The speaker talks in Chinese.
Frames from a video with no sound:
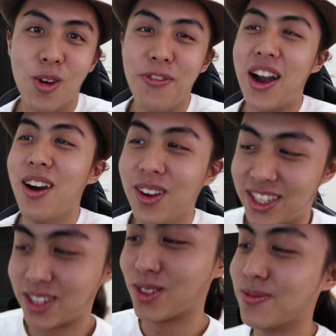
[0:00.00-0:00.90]
我反而会
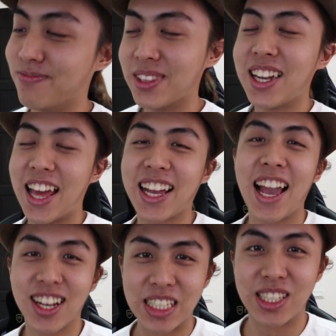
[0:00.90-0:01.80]
想说，嗯，来
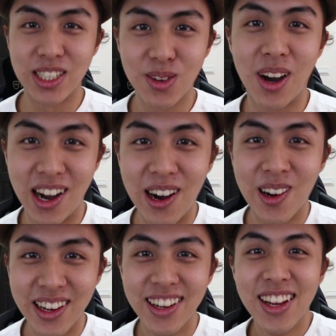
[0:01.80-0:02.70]
开个实况好
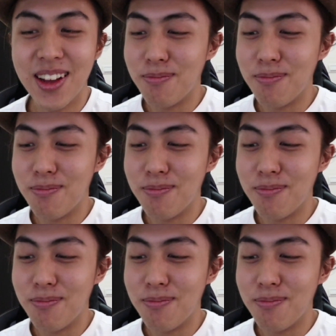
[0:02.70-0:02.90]
了，